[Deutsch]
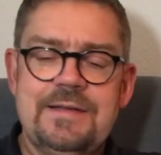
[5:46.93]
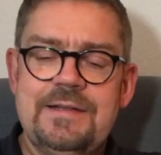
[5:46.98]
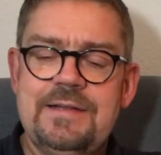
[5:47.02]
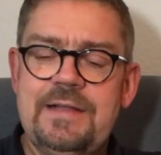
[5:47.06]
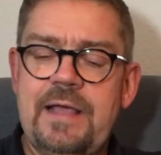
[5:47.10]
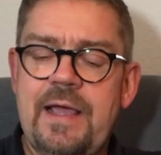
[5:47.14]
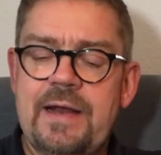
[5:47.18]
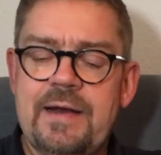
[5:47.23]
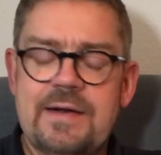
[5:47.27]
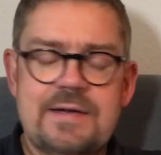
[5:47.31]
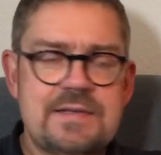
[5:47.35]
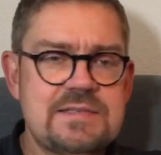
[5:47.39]
die
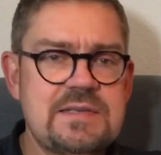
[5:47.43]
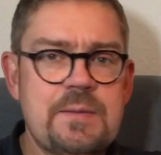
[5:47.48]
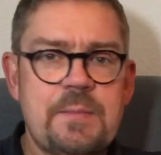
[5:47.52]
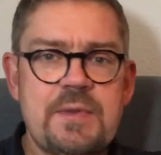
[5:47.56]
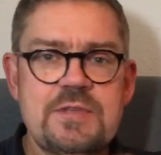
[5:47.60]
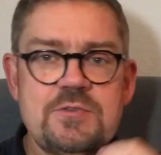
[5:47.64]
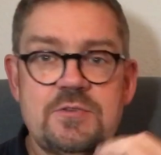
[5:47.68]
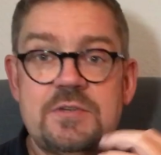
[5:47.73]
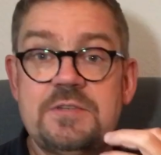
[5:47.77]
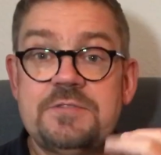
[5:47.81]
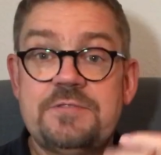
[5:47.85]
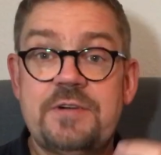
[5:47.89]
Engländer sagen
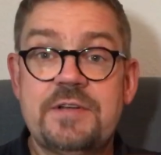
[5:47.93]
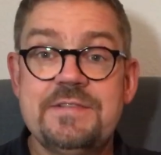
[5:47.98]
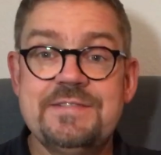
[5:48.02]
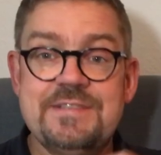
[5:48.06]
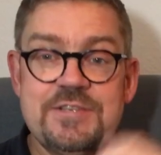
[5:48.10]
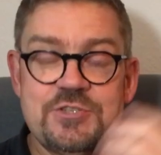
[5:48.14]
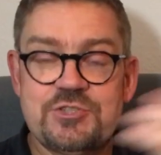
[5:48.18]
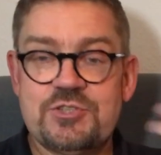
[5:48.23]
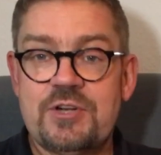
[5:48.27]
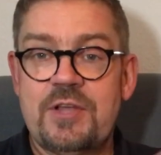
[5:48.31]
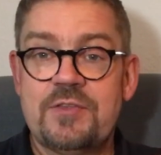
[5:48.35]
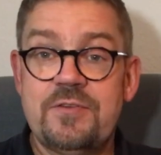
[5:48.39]
mal so eine
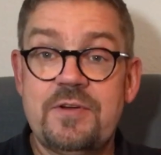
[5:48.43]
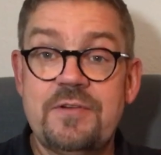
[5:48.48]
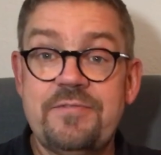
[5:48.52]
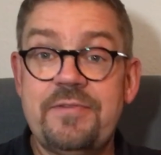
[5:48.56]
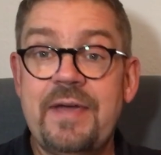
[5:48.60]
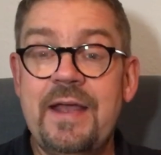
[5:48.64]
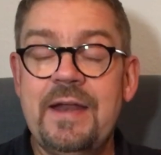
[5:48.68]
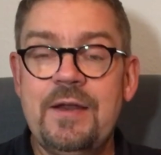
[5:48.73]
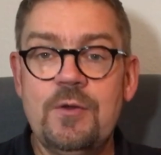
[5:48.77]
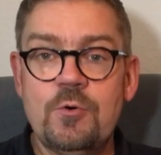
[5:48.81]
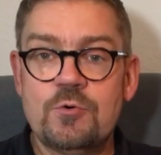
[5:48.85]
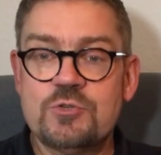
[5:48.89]
Transition, also eine
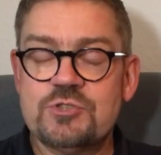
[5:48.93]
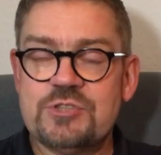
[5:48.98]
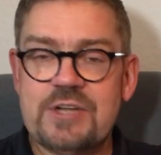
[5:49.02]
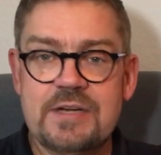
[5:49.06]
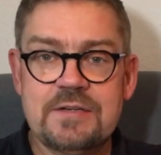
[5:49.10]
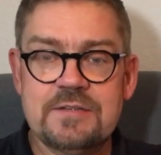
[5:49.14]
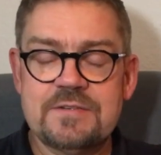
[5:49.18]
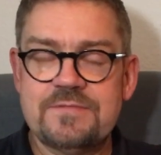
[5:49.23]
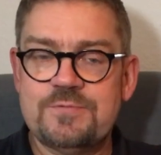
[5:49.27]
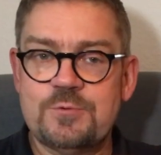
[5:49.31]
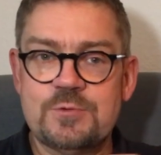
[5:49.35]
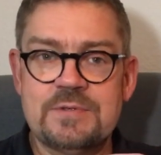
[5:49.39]
Veränderung
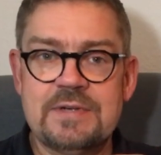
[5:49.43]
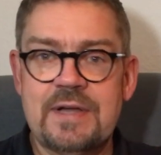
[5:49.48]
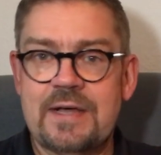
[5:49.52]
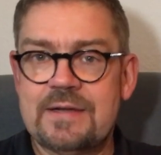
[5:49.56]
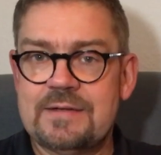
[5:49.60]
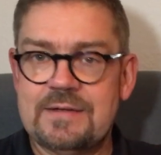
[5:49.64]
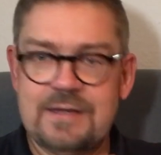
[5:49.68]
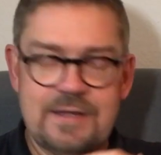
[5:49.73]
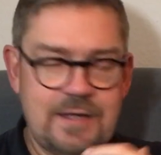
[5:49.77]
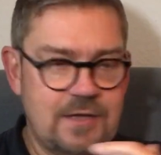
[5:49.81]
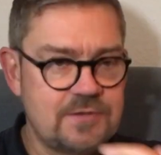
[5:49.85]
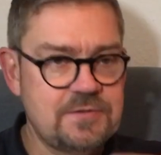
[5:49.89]
stattgefunden
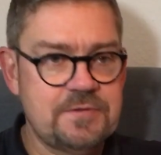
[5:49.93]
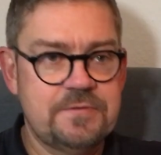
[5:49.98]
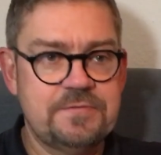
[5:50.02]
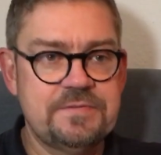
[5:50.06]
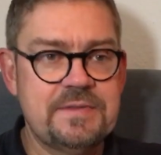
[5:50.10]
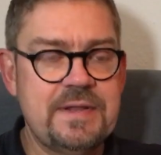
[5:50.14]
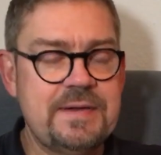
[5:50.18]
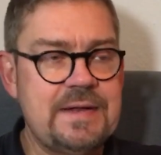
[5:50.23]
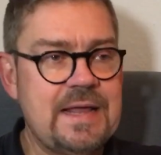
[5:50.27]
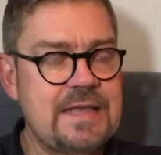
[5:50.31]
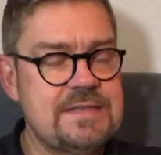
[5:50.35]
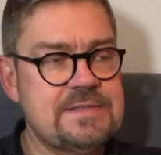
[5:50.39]
hat, ne? also auf
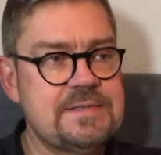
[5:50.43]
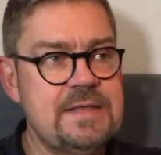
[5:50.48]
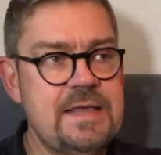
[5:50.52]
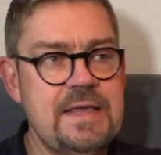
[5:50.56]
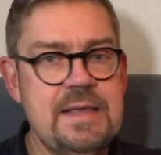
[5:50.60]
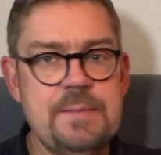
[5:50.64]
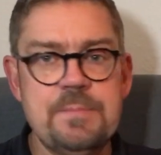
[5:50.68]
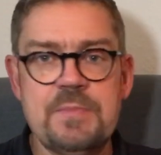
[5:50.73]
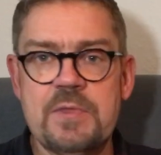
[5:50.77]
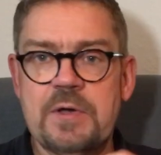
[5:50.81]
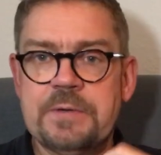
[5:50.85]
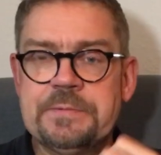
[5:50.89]
eine nächste
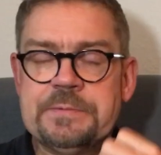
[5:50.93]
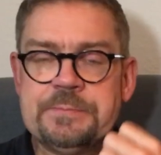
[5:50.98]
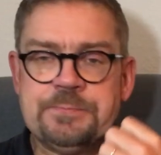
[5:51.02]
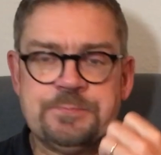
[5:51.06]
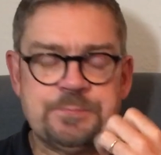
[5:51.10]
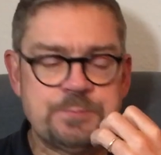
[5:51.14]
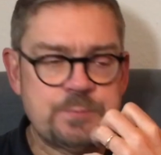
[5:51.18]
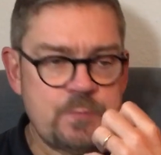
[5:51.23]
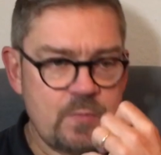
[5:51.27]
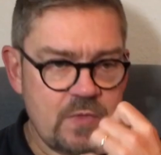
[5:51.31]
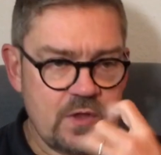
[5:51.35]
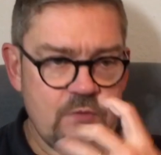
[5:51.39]
Ebene,
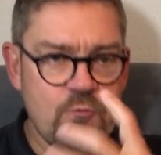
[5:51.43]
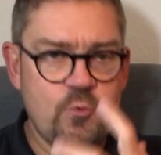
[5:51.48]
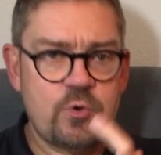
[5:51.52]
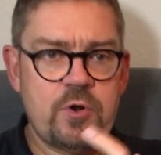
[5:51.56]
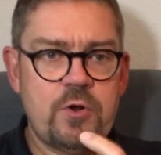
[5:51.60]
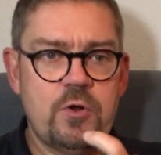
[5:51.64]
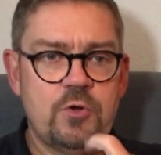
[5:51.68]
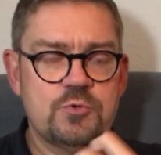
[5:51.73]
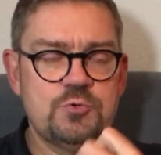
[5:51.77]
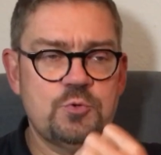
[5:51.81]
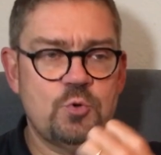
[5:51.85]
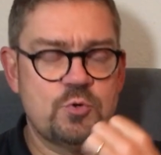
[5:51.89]
wo dann
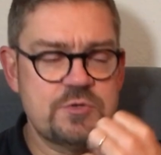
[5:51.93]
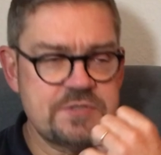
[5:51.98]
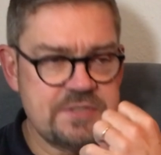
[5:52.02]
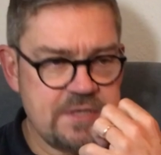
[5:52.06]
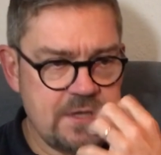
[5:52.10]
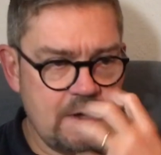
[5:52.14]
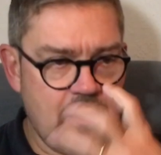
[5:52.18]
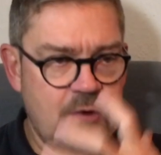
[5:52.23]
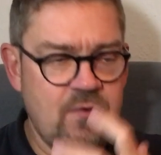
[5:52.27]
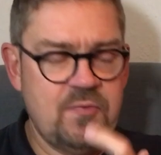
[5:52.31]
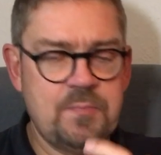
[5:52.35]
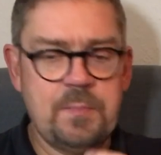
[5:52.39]
auch Druck
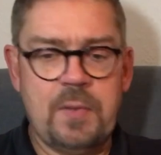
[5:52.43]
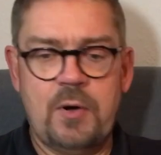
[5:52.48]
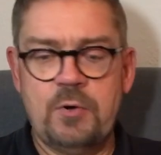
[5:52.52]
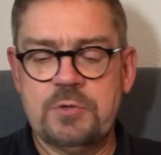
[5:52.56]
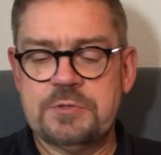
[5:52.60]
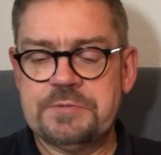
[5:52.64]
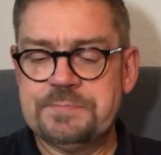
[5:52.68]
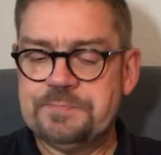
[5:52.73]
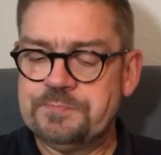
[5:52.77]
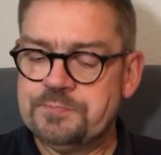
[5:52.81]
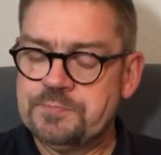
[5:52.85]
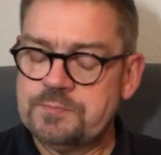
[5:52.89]
sich
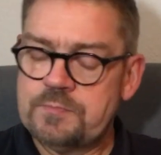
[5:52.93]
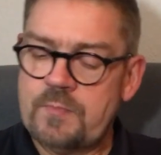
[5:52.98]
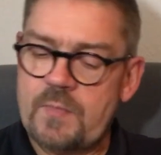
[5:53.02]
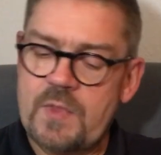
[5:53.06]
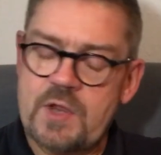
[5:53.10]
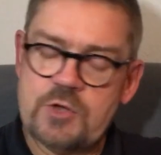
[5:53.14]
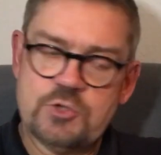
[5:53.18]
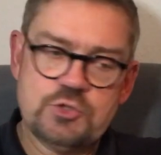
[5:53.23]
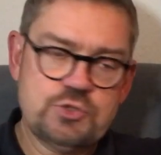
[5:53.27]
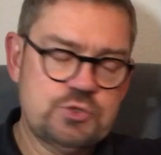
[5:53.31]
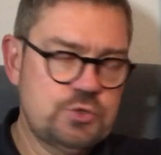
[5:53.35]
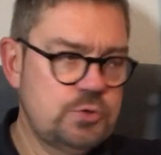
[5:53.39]
aufbaut.
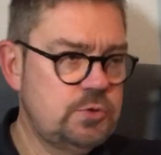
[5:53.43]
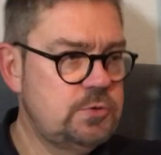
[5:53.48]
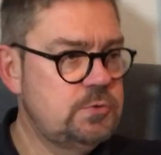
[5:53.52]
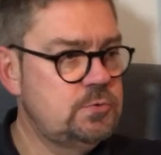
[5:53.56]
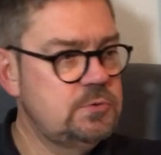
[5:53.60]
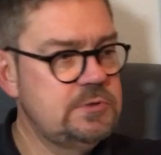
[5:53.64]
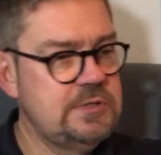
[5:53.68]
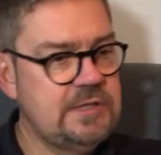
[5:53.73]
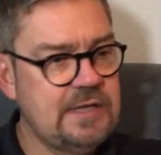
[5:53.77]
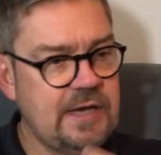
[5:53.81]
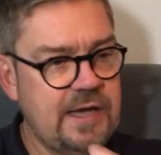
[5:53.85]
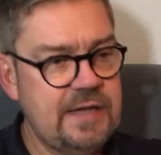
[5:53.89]
Schön,
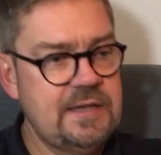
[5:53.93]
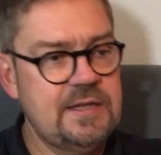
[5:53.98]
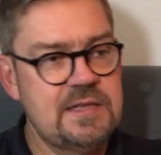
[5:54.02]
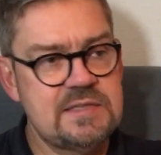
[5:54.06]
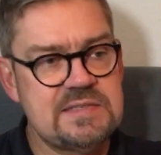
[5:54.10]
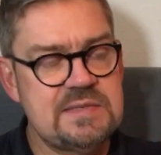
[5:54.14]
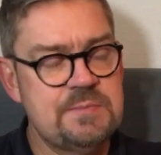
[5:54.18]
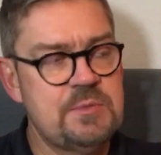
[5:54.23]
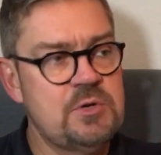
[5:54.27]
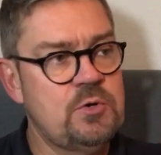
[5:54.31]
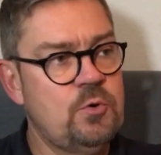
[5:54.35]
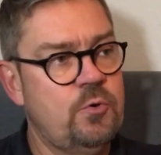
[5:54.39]
und ich rede
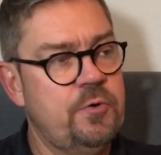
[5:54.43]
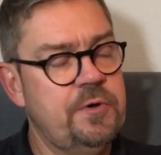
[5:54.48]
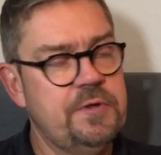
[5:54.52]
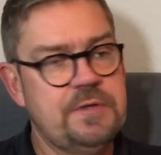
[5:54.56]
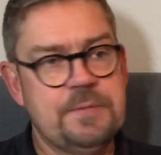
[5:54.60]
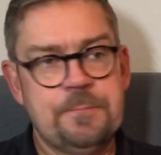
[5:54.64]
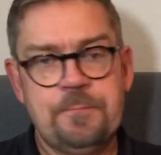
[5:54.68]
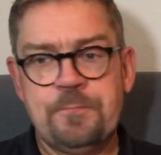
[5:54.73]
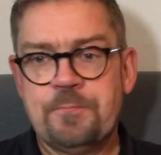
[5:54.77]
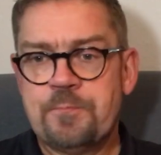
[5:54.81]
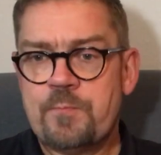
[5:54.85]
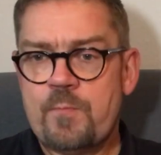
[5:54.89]
jetzt hier mit
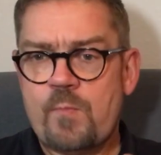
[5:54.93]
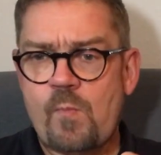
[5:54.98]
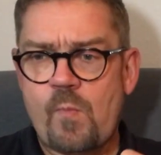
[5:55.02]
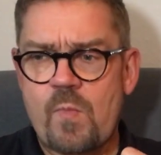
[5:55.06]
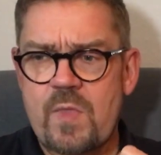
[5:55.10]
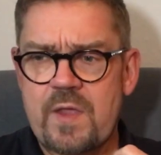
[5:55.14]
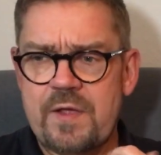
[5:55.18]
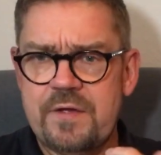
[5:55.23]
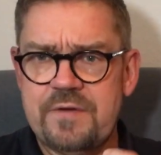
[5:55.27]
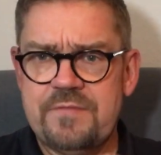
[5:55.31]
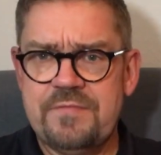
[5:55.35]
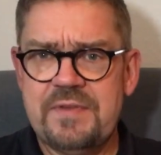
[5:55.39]
euch,
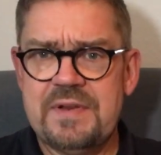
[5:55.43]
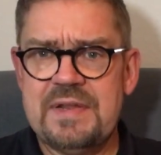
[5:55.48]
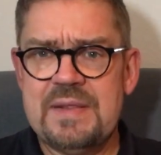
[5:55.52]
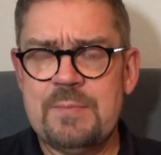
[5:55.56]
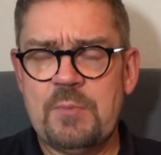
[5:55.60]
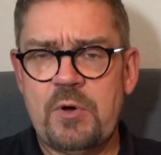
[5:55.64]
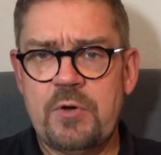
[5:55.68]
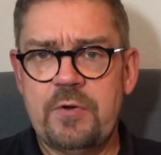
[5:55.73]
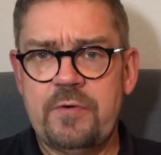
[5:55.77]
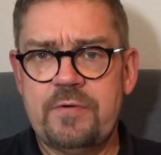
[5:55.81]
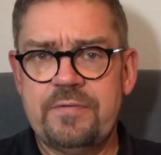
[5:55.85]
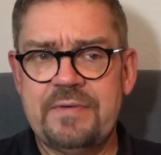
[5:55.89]
es wird
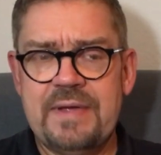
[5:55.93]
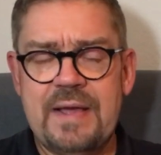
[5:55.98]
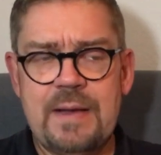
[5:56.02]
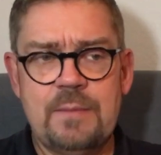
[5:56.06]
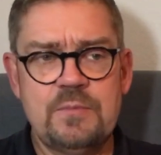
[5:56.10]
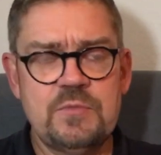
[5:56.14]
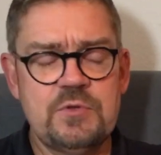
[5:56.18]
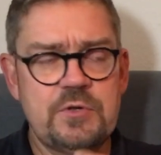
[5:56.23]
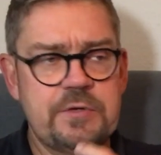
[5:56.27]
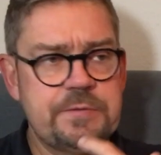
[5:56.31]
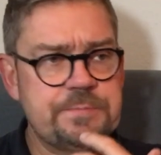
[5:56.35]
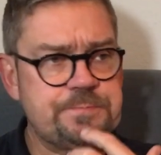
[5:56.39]
immer noch
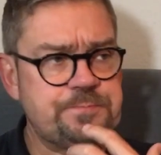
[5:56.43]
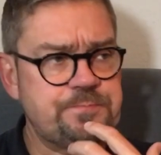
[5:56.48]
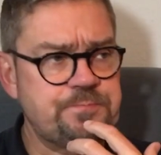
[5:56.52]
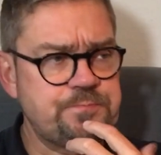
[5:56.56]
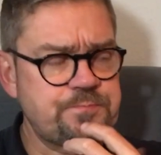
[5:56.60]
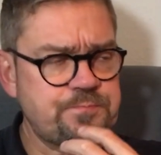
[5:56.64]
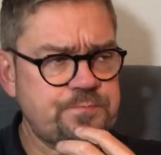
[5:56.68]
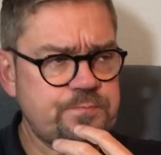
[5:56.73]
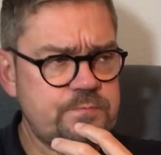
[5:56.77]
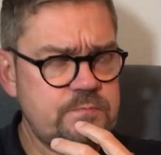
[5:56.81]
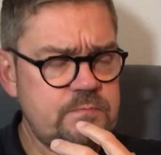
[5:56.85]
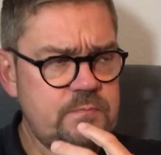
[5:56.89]
wärmender,
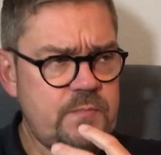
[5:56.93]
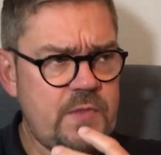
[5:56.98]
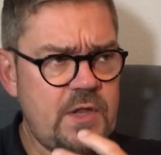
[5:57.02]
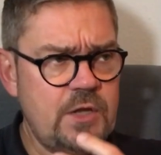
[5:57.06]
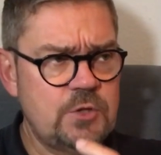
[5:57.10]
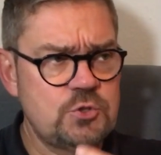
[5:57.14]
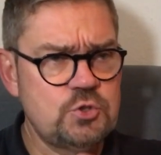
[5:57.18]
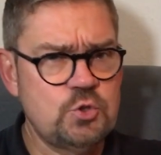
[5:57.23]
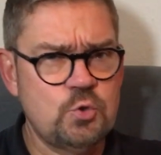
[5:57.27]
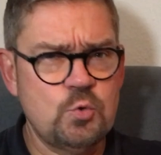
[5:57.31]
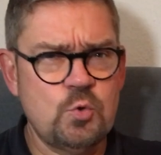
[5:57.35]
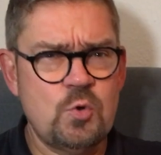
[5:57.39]

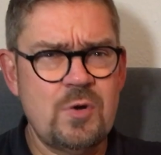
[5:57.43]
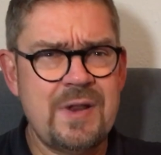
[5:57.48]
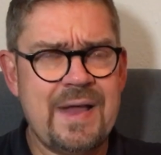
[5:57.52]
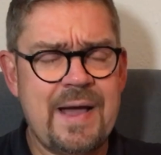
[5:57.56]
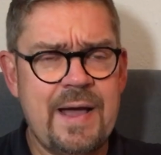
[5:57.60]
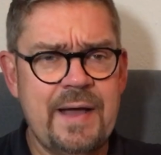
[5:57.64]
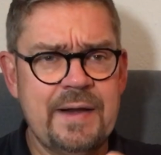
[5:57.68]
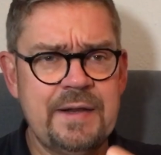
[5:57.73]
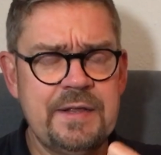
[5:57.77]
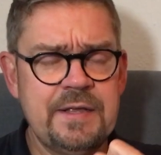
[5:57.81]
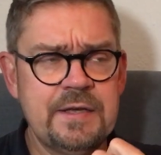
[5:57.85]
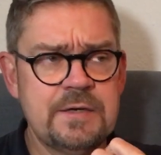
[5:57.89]

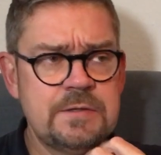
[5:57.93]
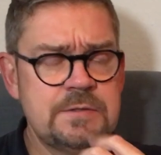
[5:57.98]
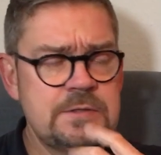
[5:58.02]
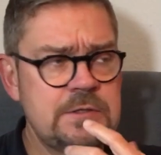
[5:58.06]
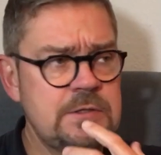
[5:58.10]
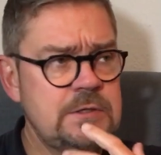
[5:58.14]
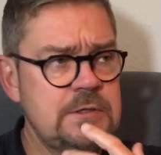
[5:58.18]
schokoladige,